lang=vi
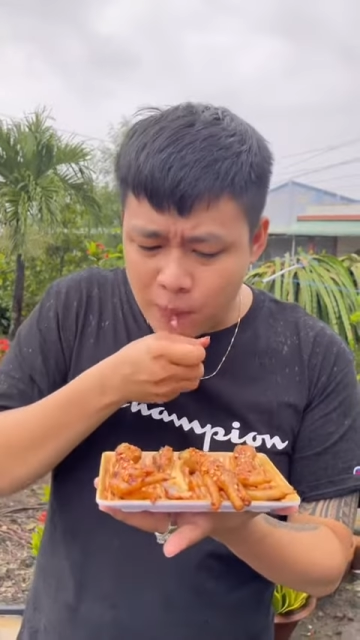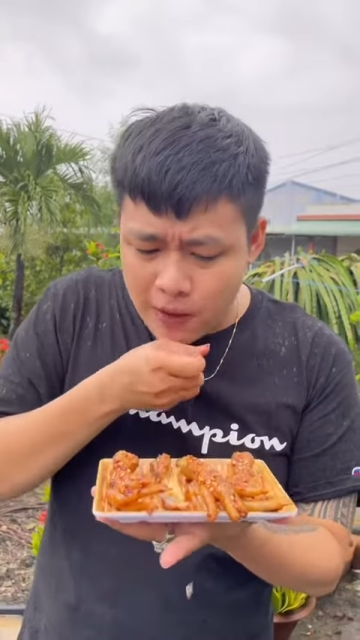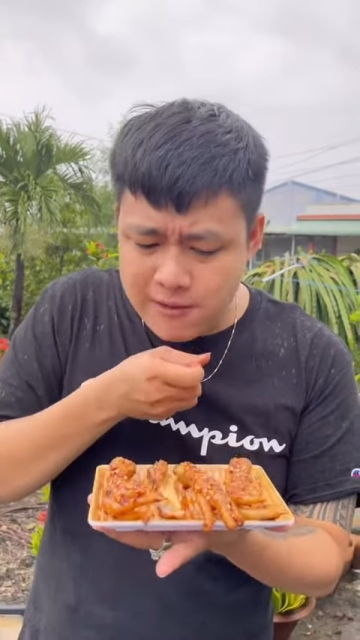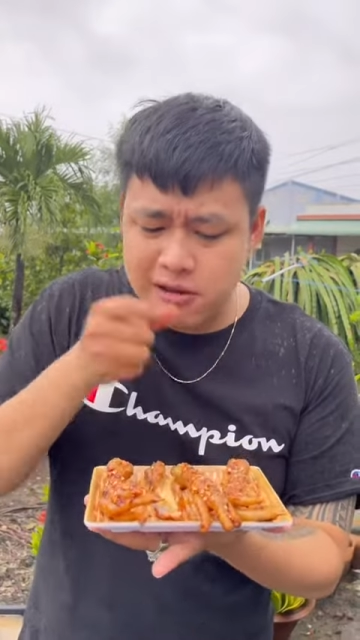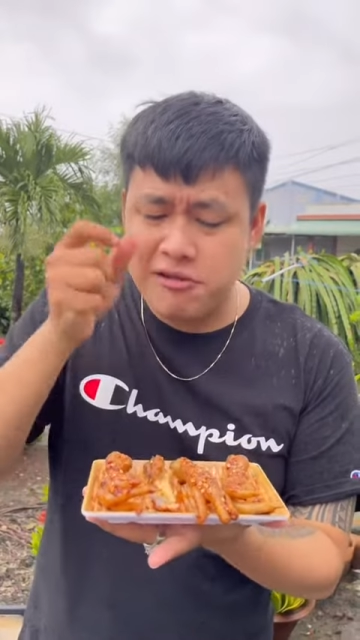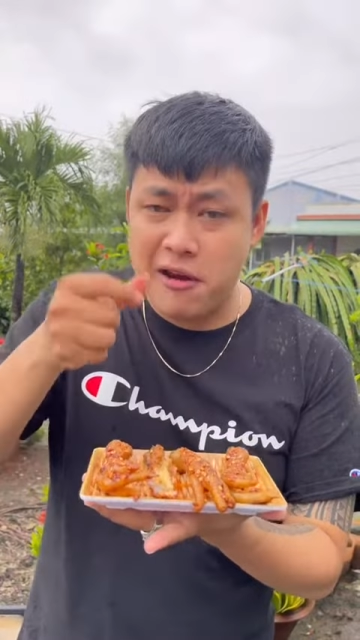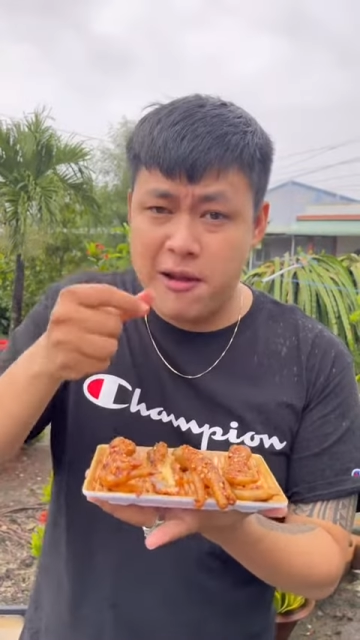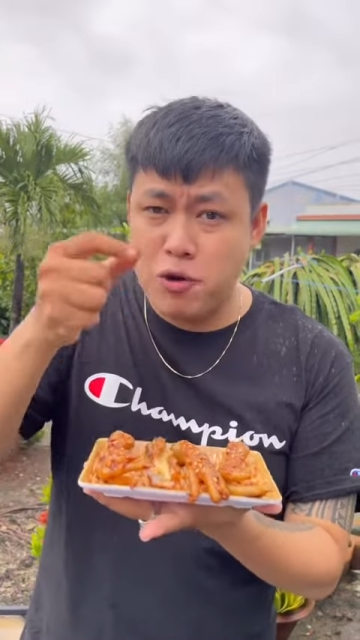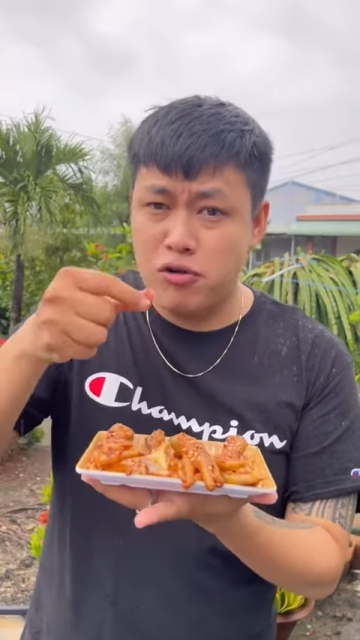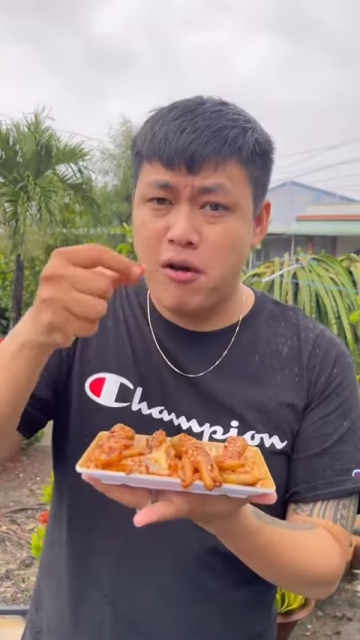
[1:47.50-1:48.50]
Với lại cả nhà nêm
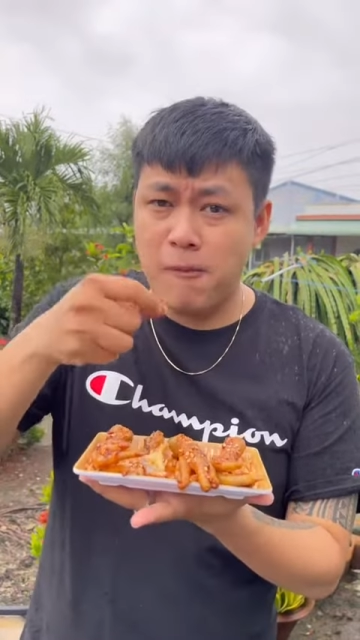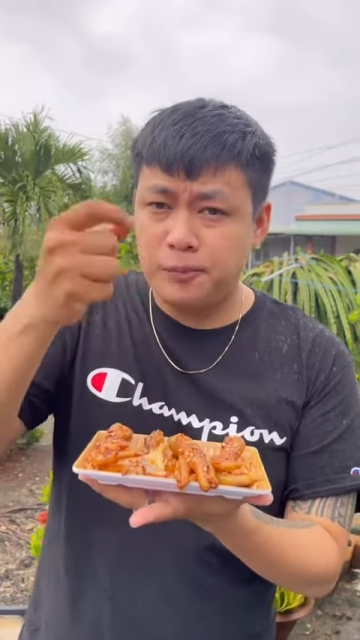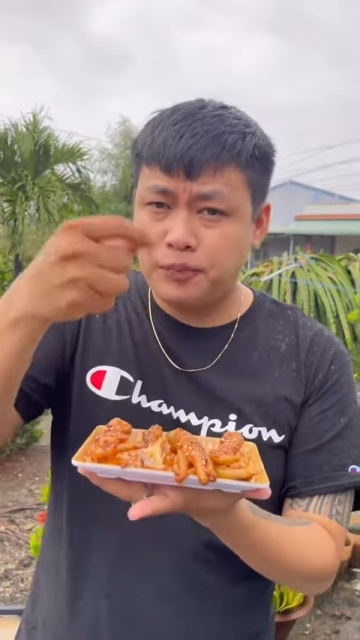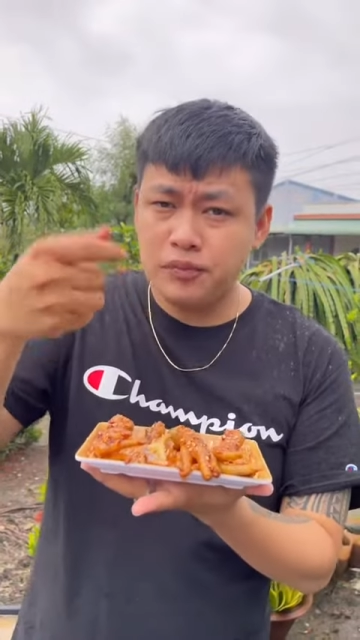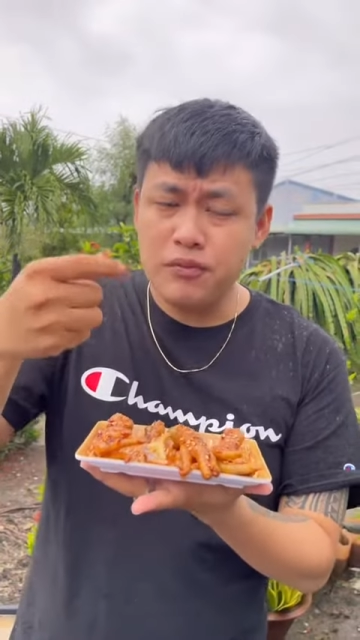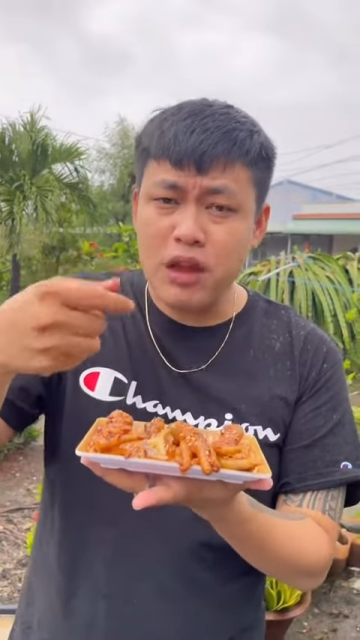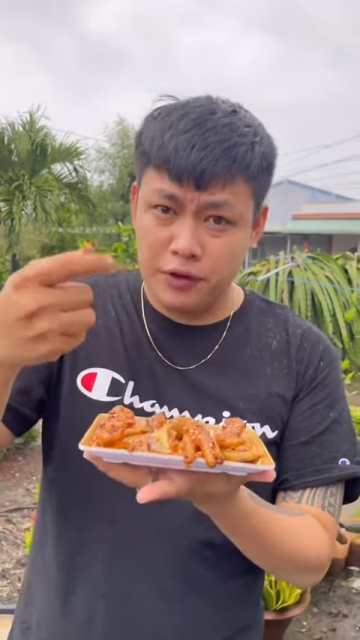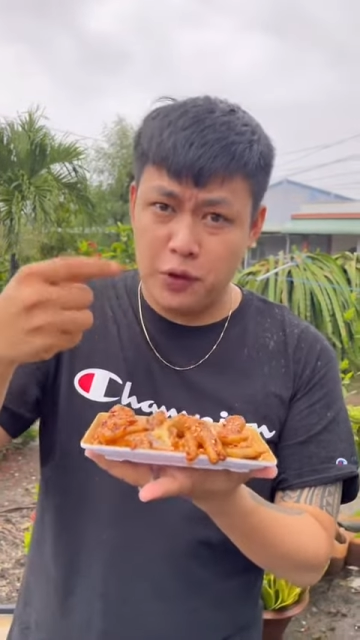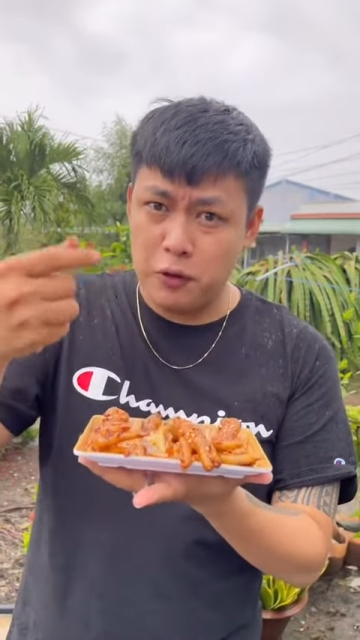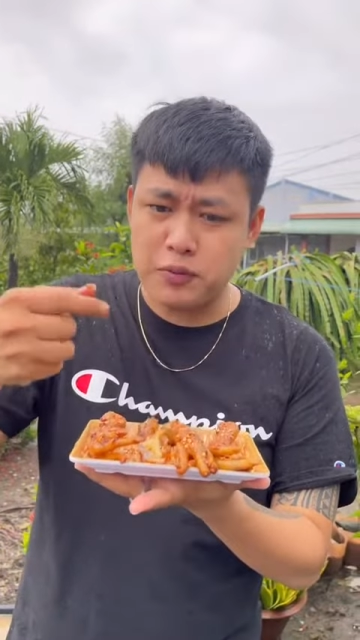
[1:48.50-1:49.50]
đường
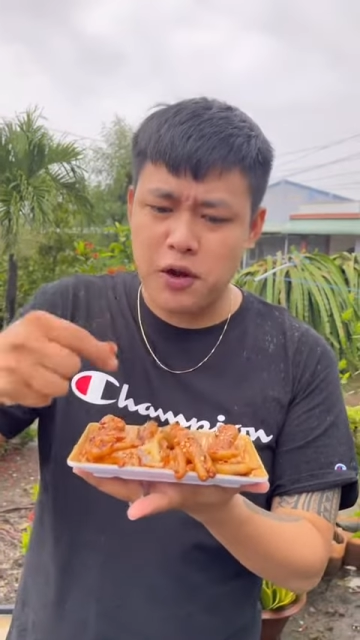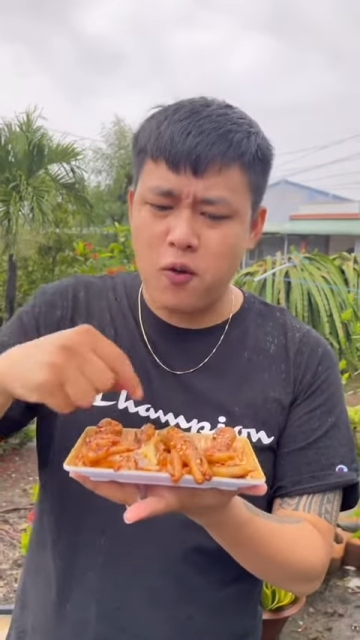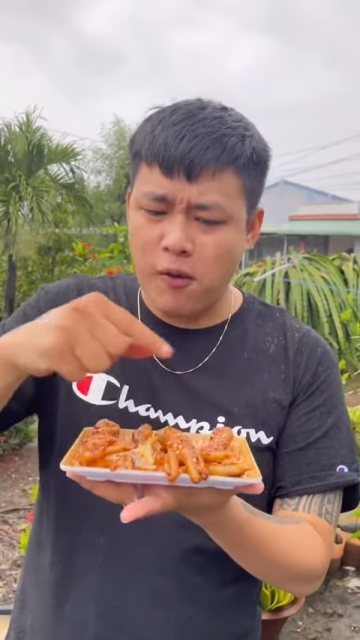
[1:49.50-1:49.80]
nhiều nhiều chút xíu